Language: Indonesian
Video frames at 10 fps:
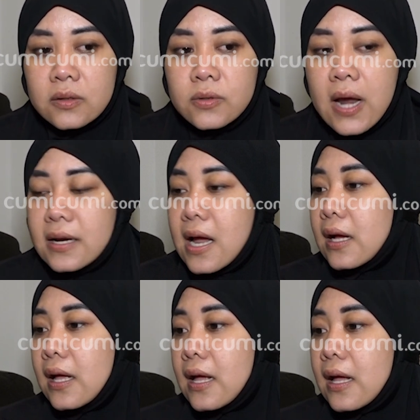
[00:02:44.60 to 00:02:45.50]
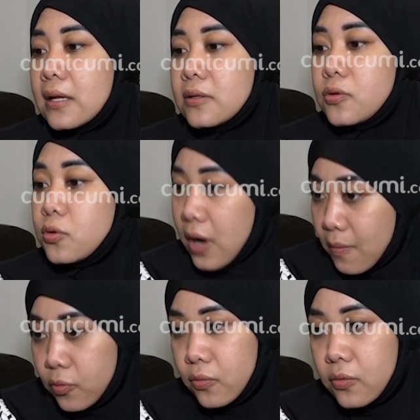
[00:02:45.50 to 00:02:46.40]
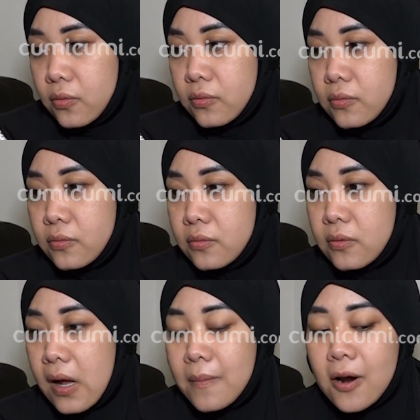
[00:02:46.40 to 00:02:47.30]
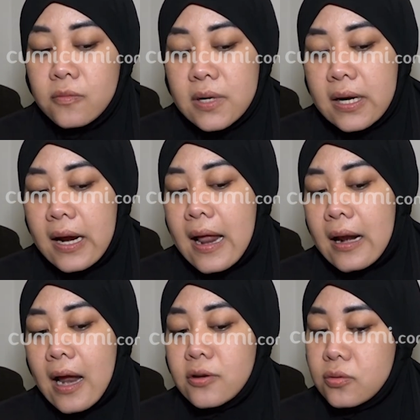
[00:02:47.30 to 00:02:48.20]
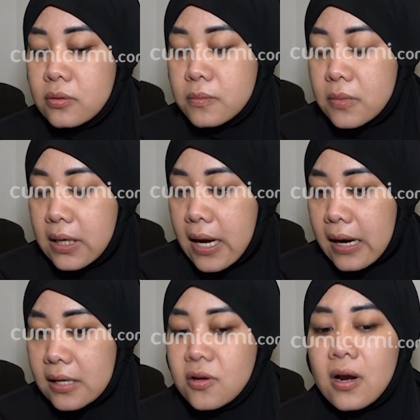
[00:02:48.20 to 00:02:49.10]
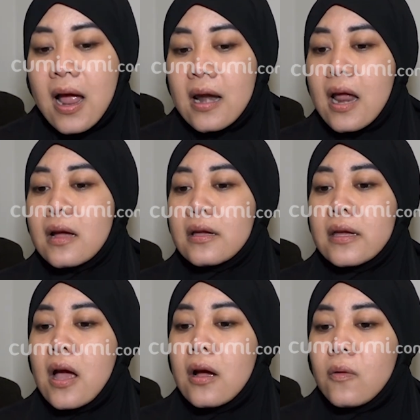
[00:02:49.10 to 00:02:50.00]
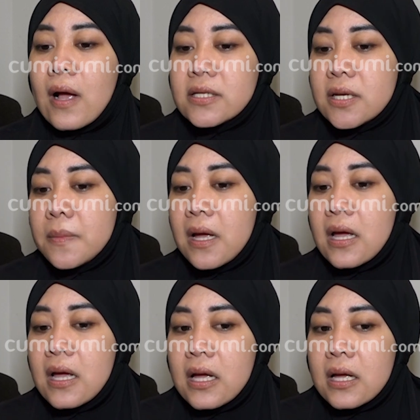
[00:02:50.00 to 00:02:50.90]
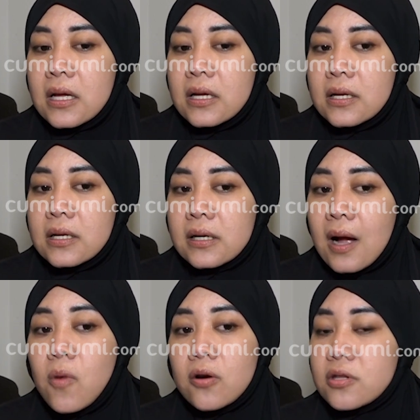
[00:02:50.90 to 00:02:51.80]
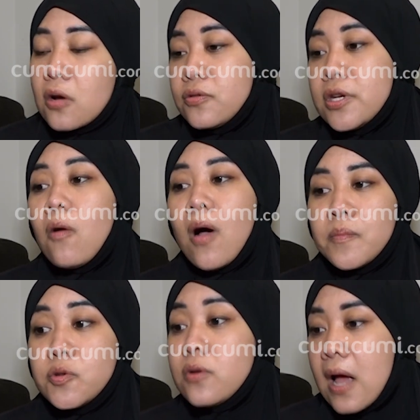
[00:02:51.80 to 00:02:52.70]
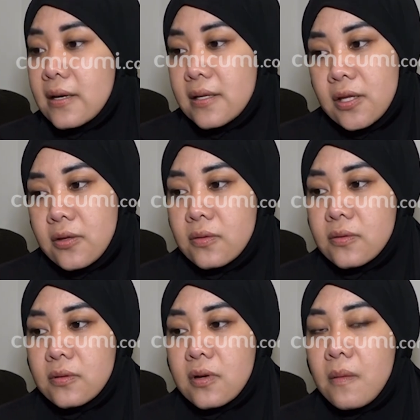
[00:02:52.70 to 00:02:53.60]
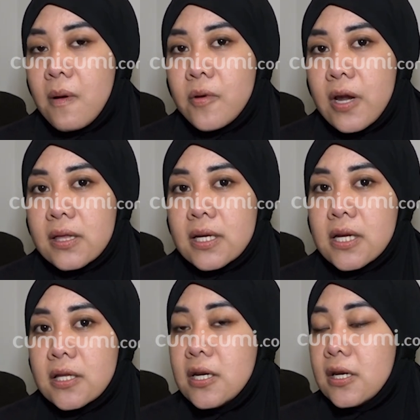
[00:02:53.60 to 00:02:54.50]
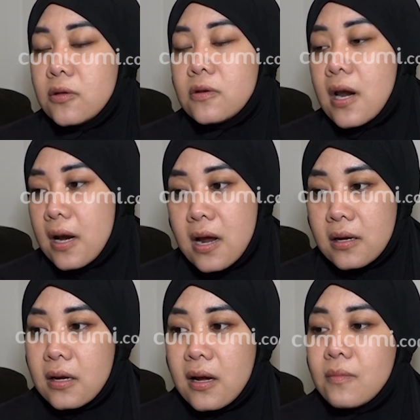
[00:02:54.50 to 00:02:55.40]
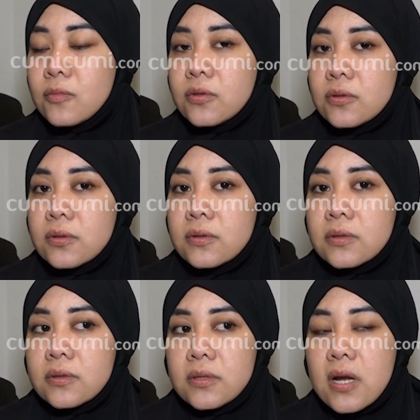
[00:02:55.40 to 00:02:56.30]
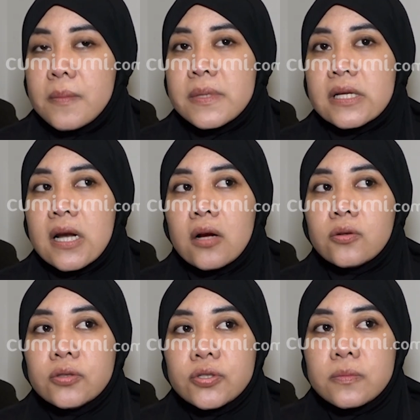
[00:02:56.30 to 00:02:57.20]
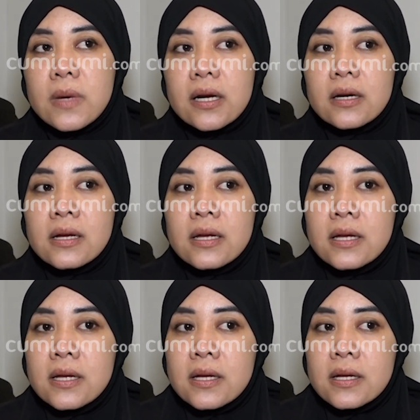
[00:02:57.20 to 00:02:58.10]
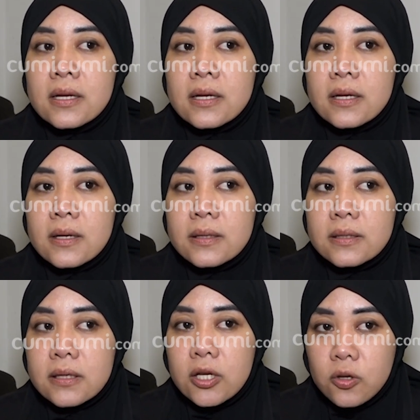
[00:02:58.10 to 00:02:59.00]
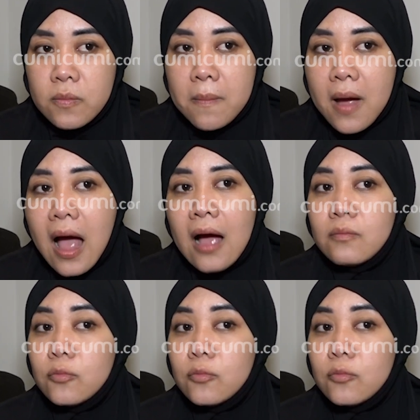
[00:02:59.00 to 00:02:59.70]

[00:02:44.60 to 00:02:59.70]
udah ada cucu kamu almarhum meninggalkan meninggalkan seorang anak yang wajib kamu harus tanggung jawab juga di situ hmm. apapun yang terjadi itu darah daging kamu hmm. ya pesan aku cuman itu memang hak